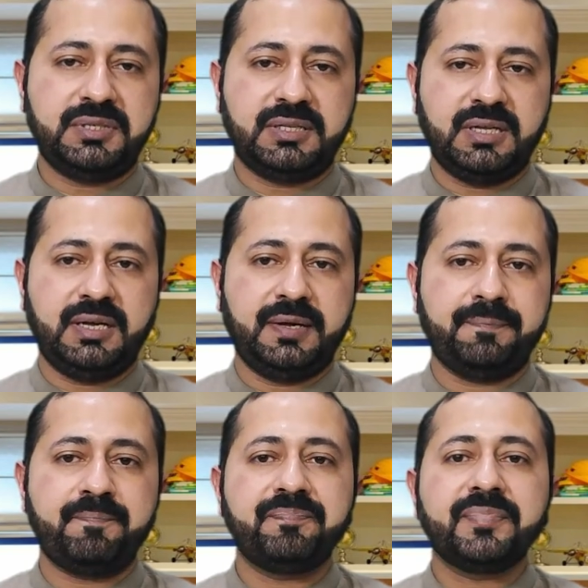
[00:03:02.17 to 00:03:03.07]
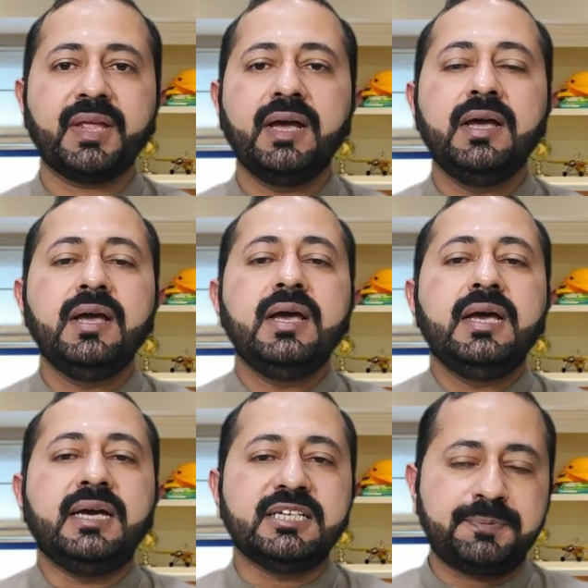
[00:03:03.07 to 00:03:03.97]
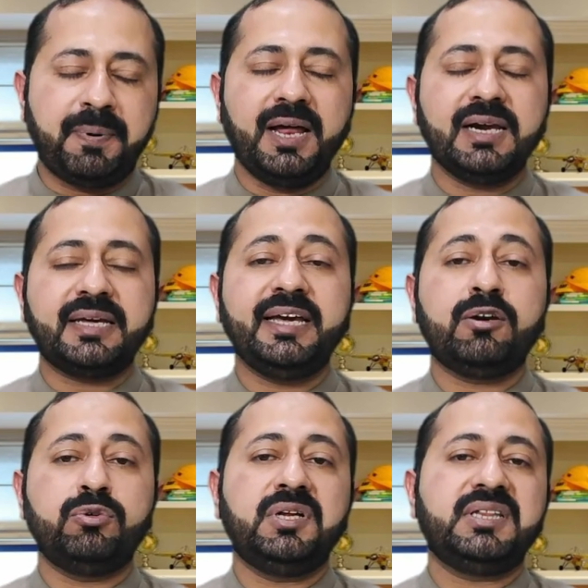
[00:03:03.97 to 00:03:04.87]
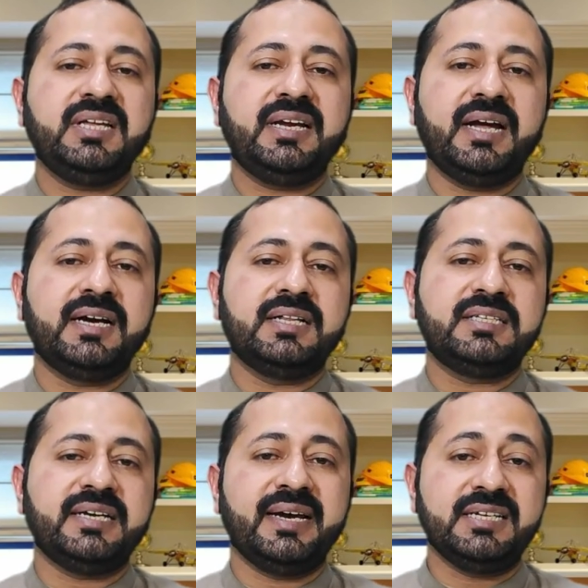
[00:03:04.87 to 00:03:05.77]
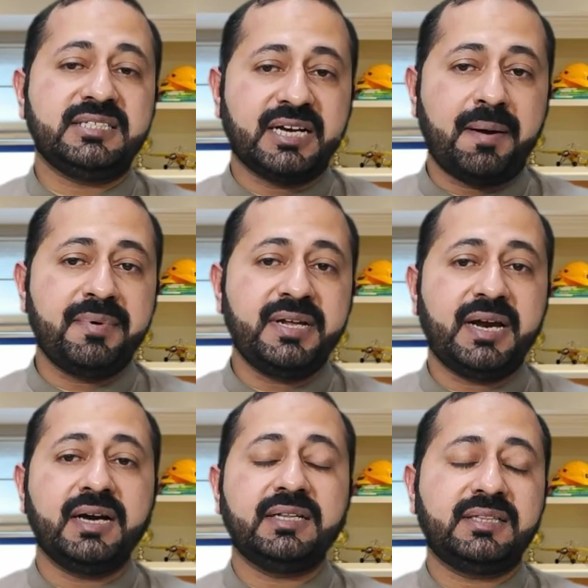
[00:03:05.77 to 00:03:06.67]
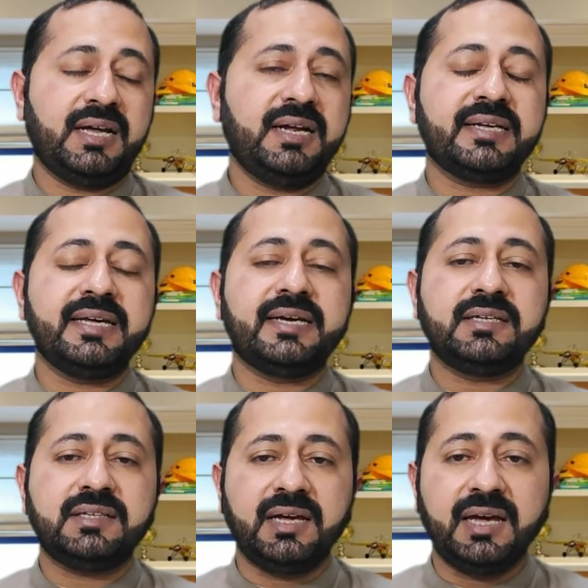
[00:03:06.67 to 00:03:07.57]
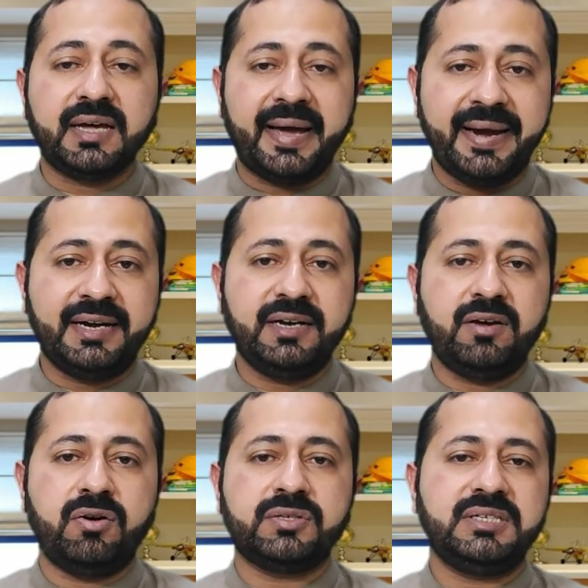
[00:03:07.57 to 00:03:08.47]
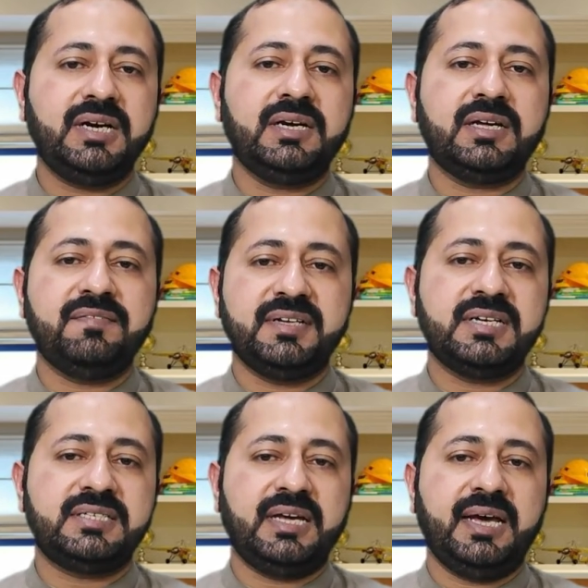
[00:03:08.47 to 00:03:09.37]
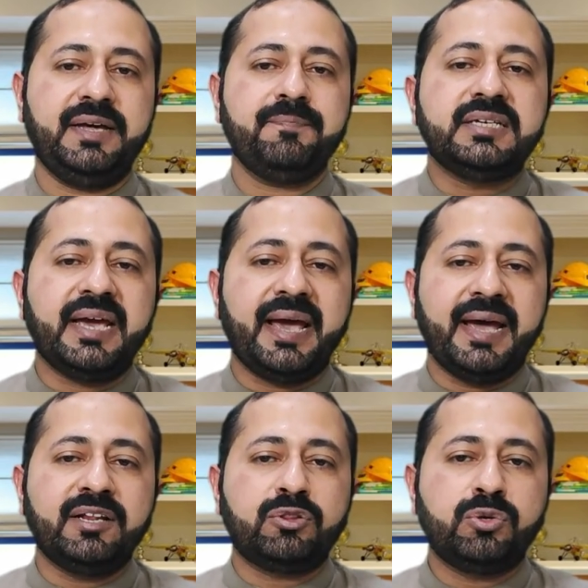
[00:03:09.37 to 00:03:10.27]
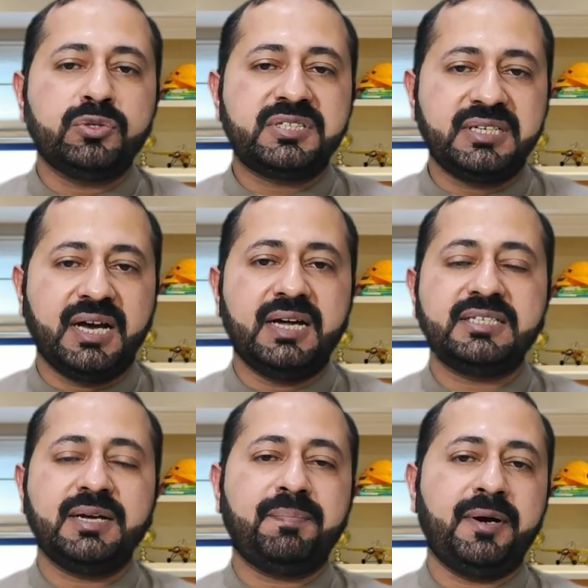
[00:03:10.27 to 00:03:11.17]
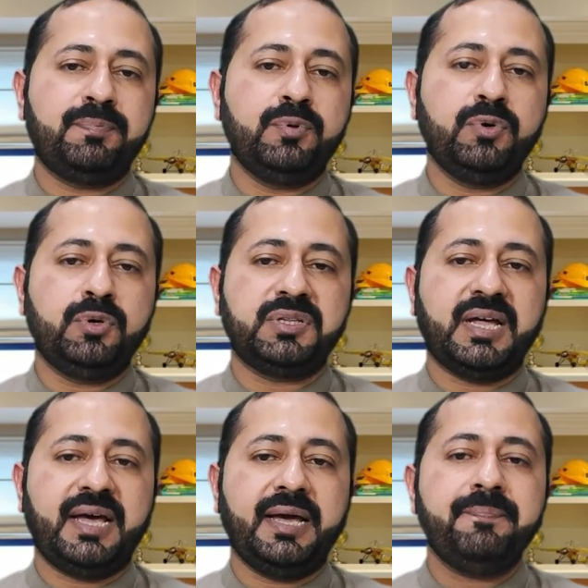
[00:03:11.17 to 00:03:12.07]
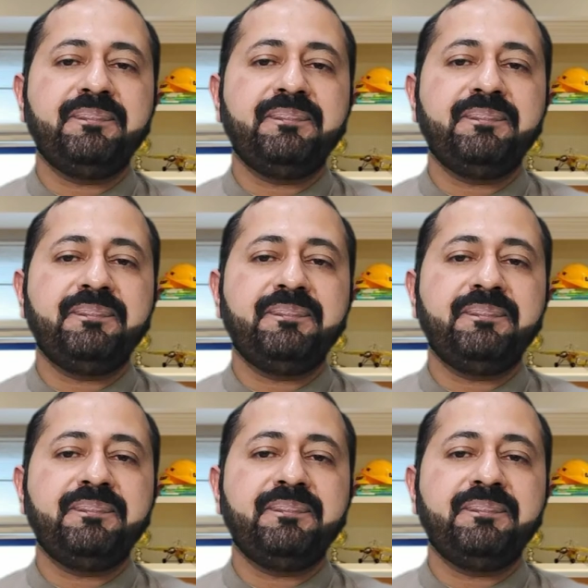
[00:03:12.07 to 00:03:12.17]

हो सकते हैं इस फल की कुदरती रंगत यानी जामनी रंग दर हकीकत एक एंटीऑक्सीडेंट की वजह से है ये एंथोसियान से भरपूर होता है